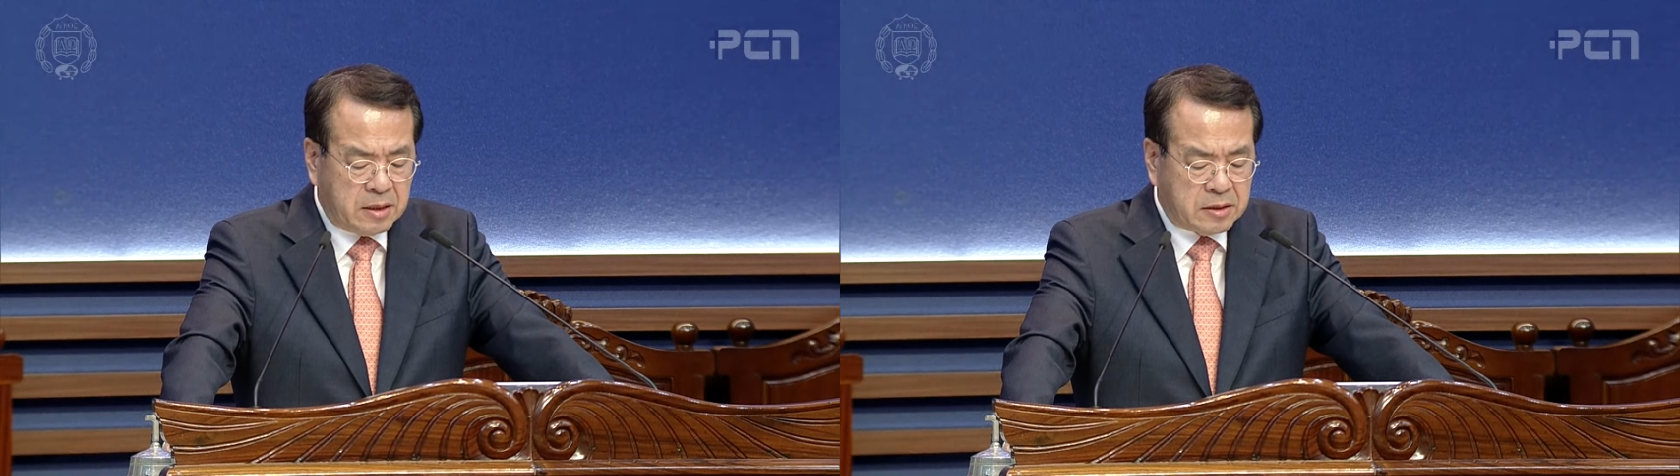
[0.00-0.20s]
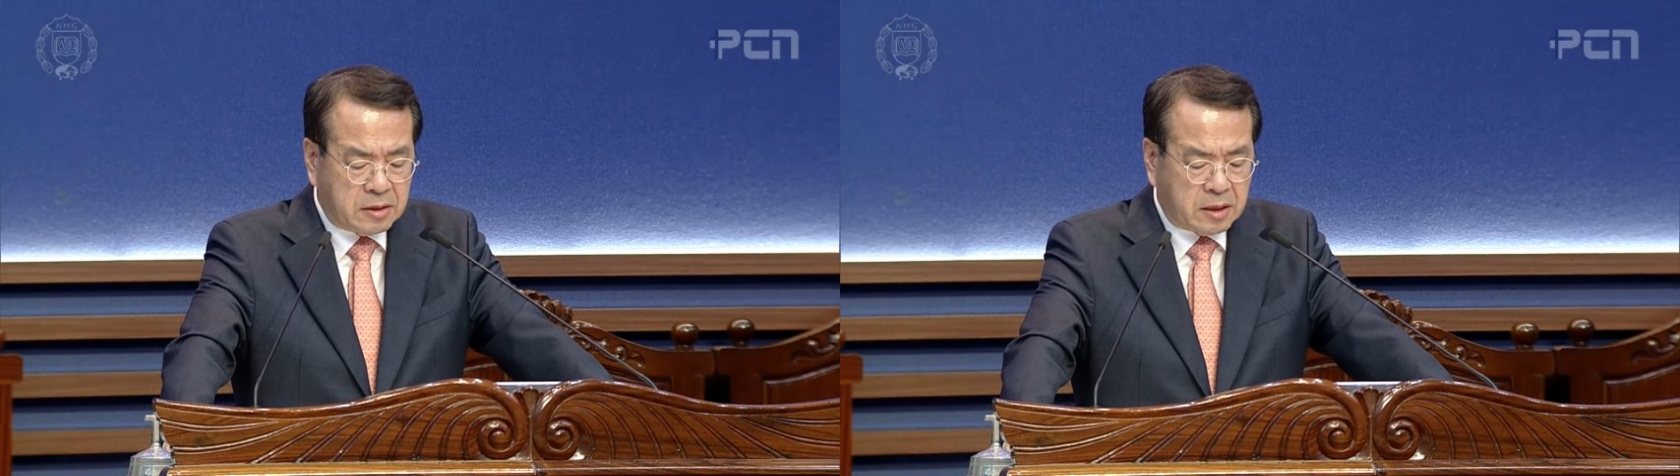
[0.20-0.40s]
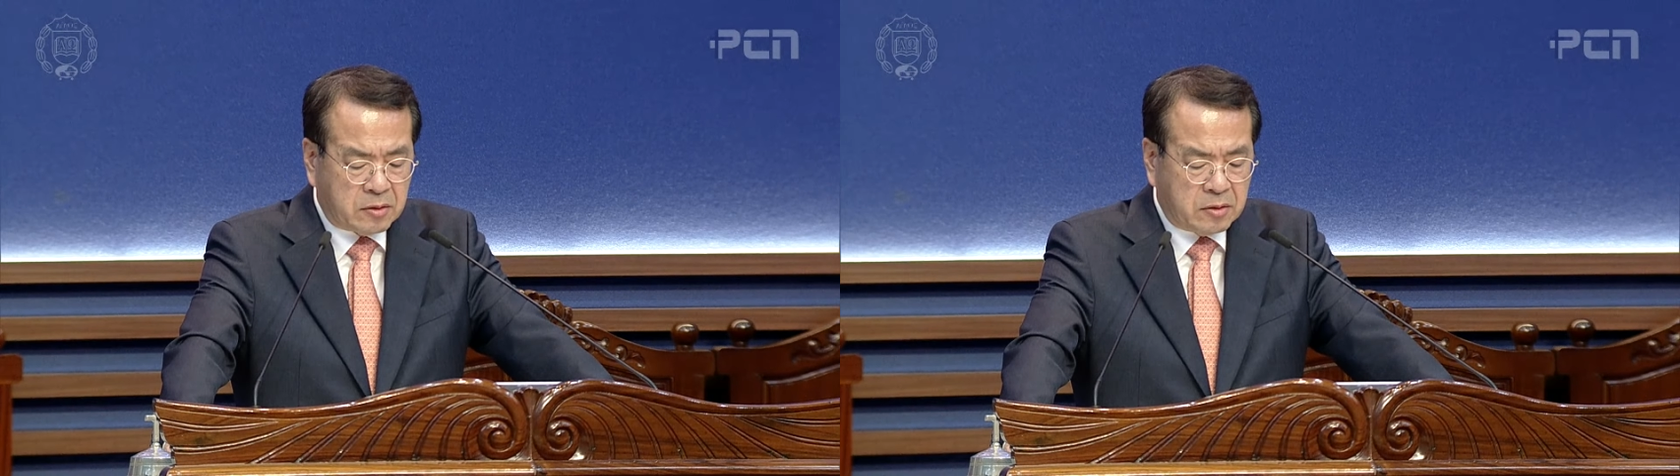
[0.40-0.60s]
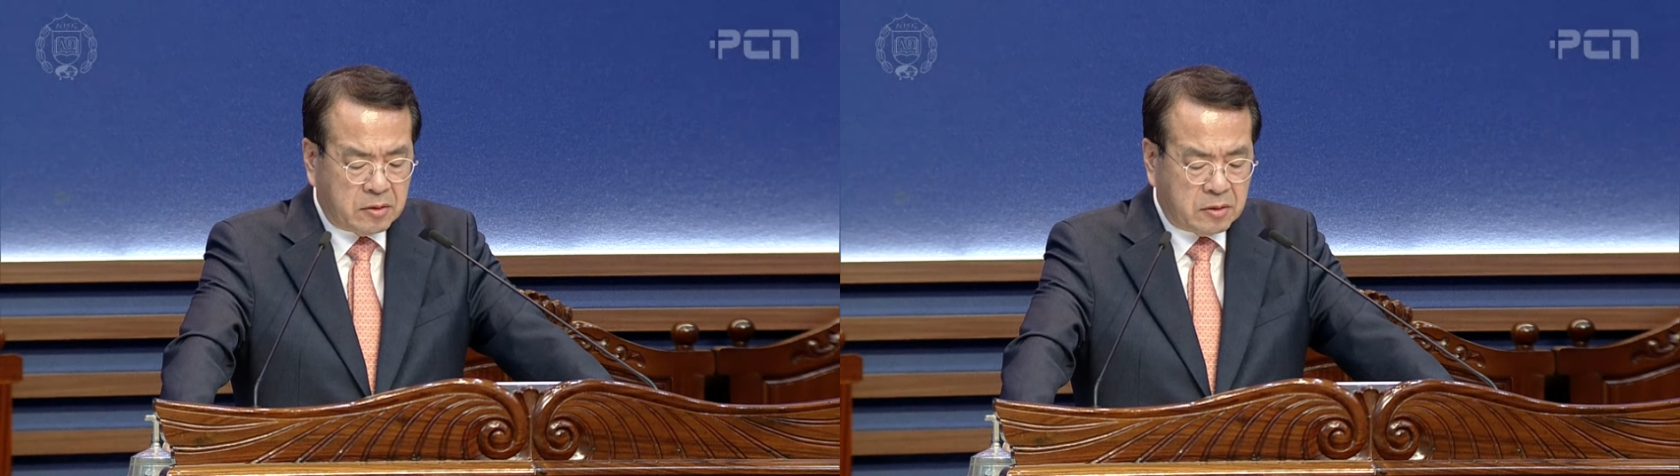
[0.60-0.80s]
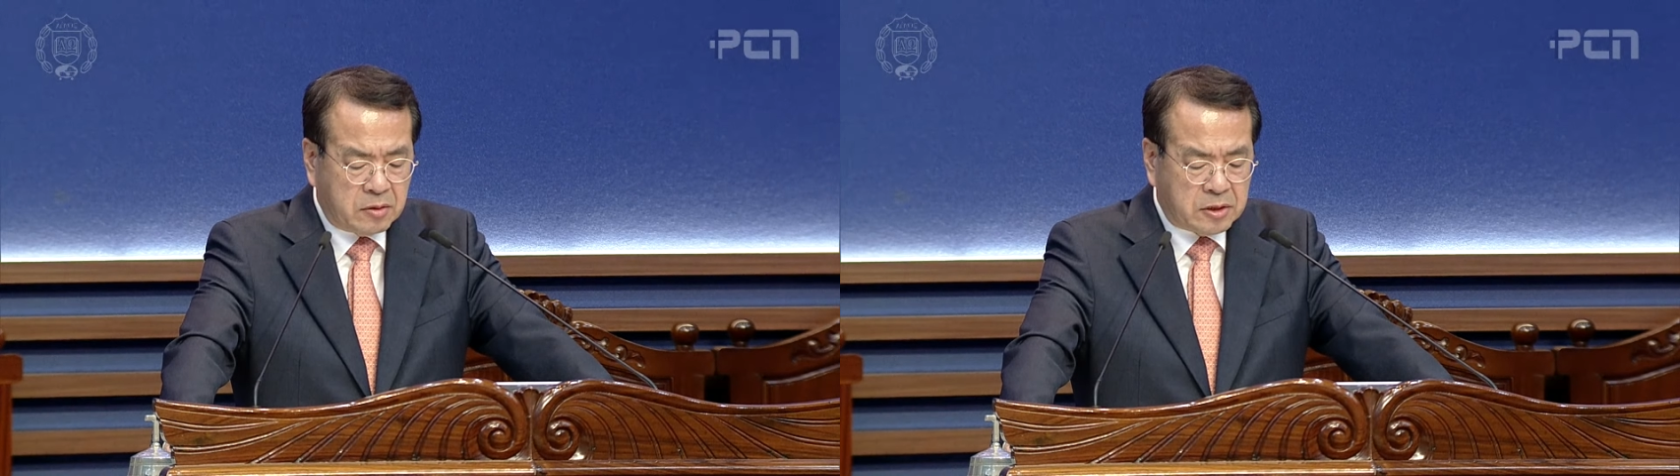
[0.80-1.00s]

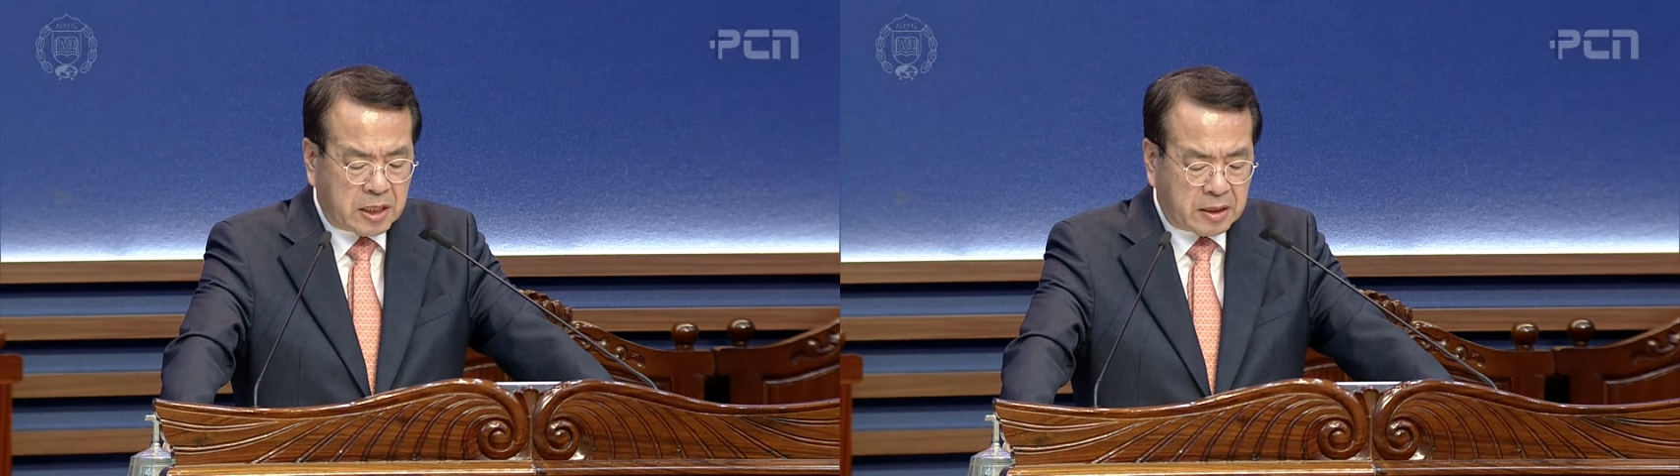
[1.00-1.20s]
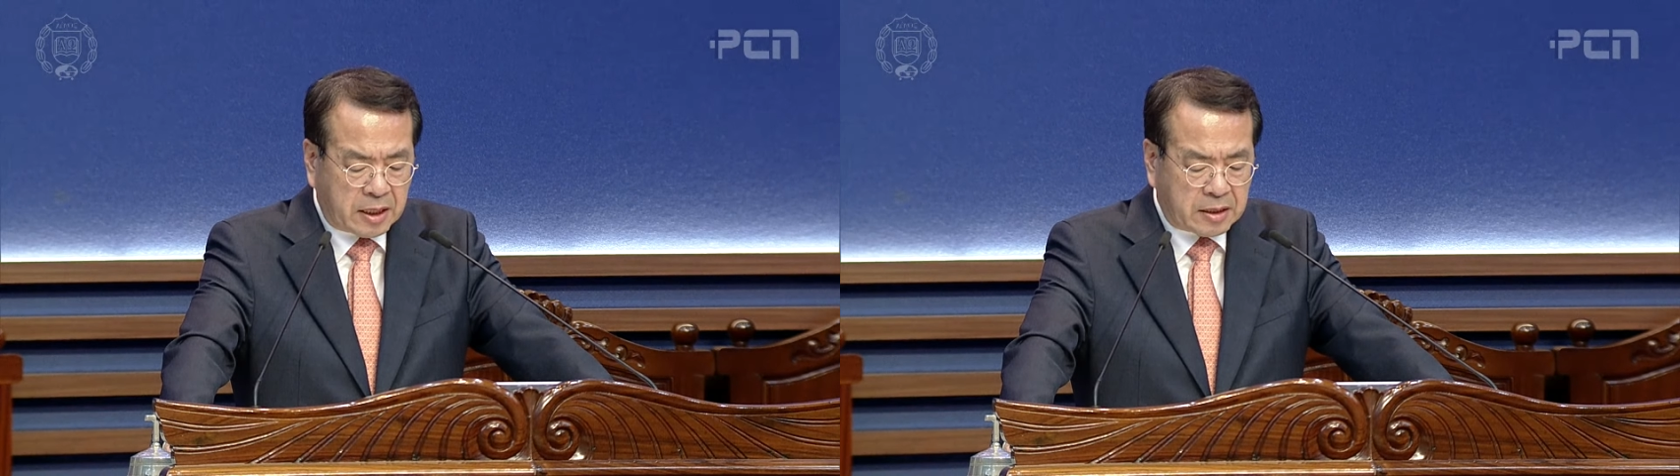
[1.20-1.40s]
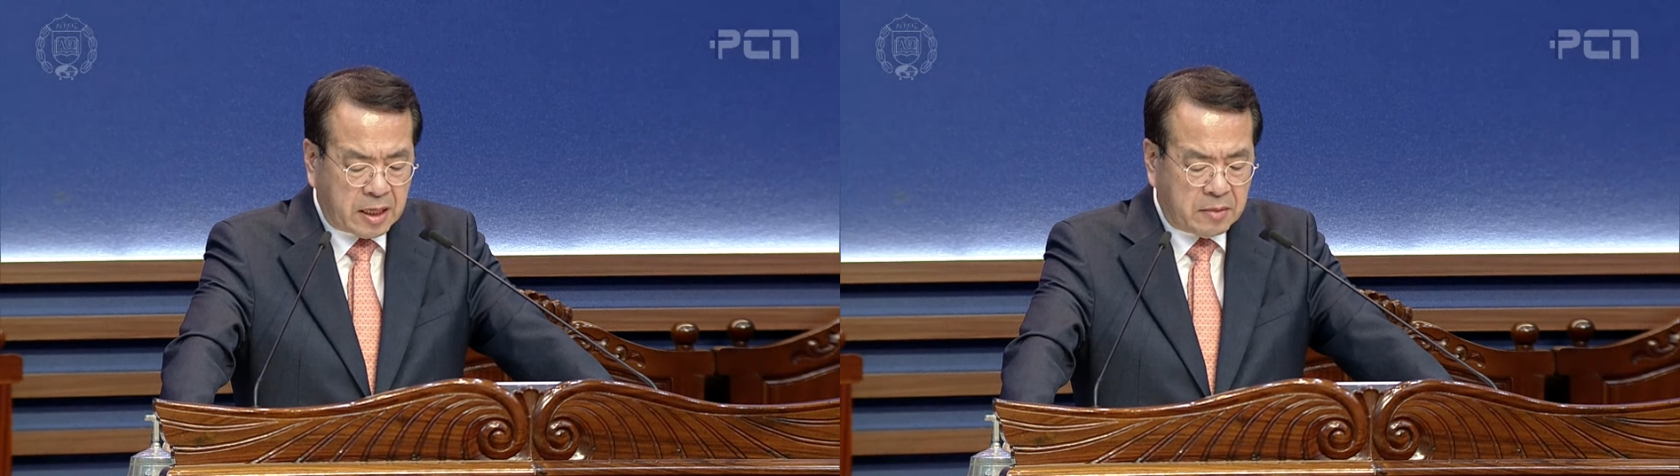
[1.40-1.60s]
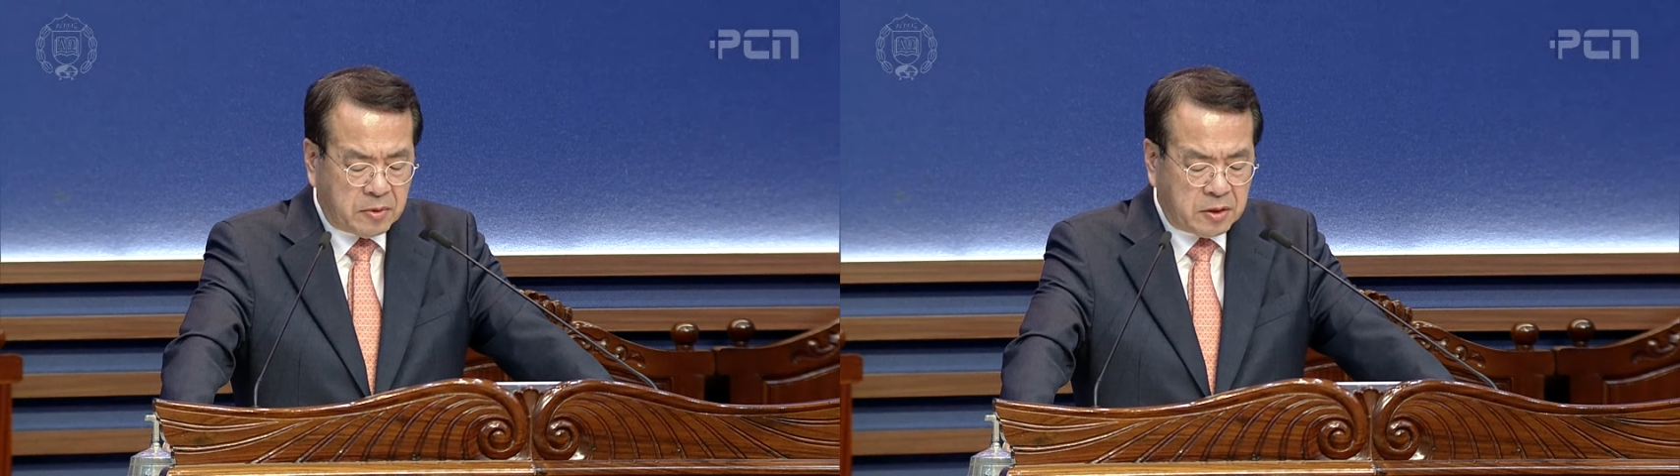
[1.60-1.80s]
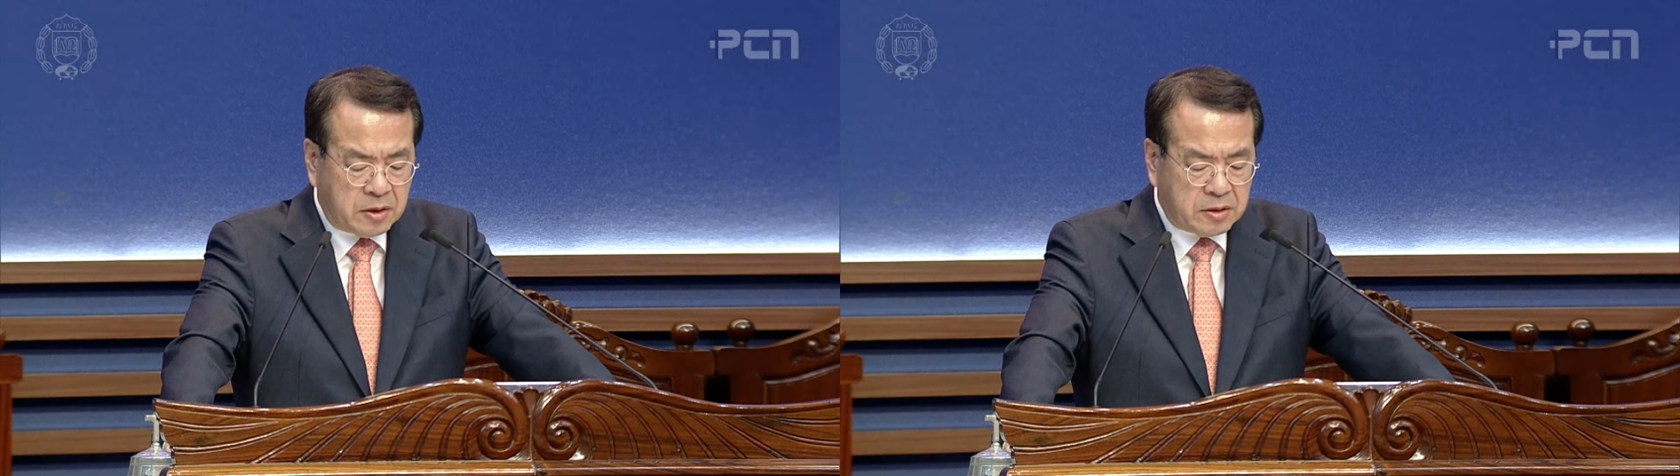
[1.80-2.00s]
절대로 오지 않겠다
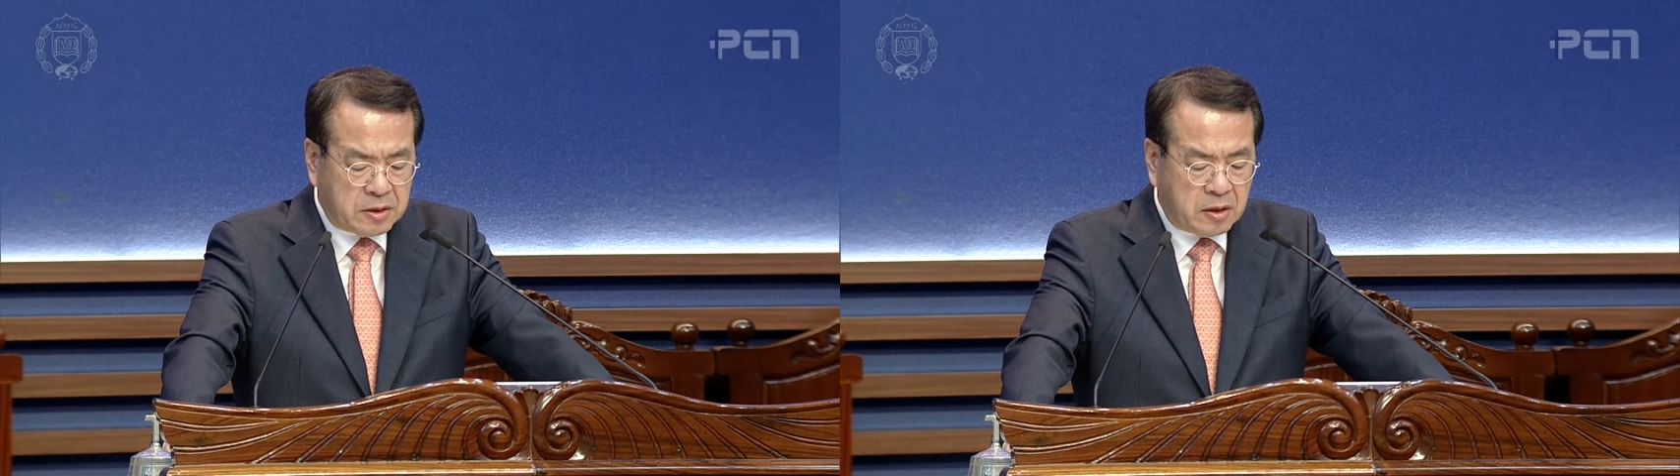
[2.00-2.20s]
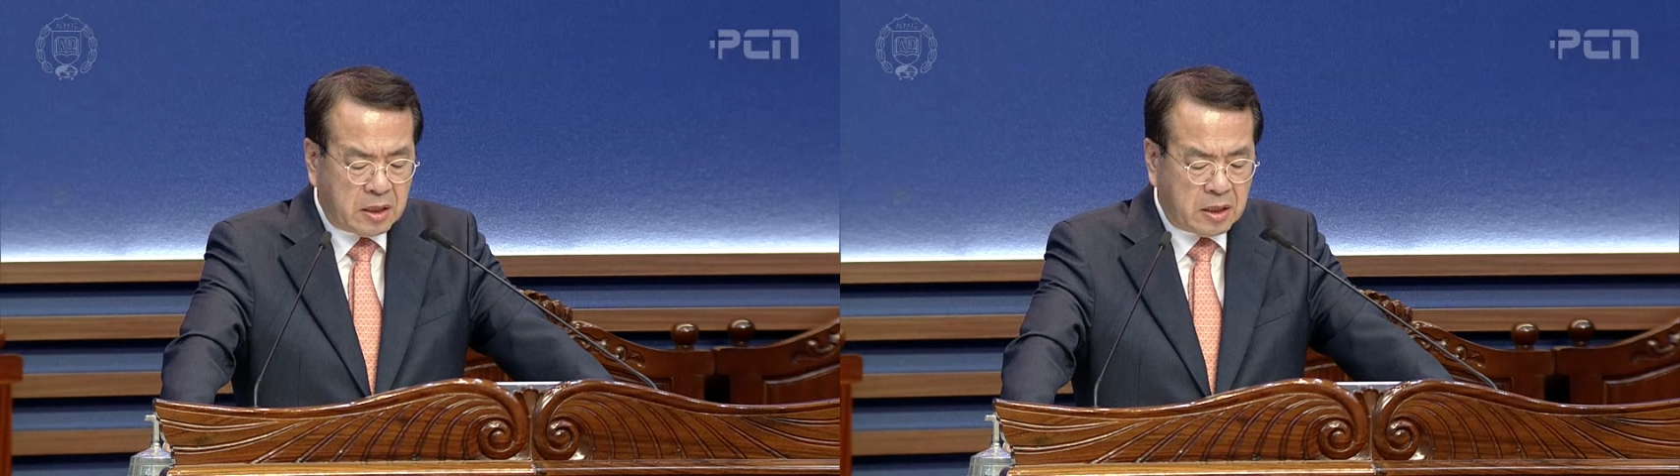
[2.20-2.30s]
뭐 이런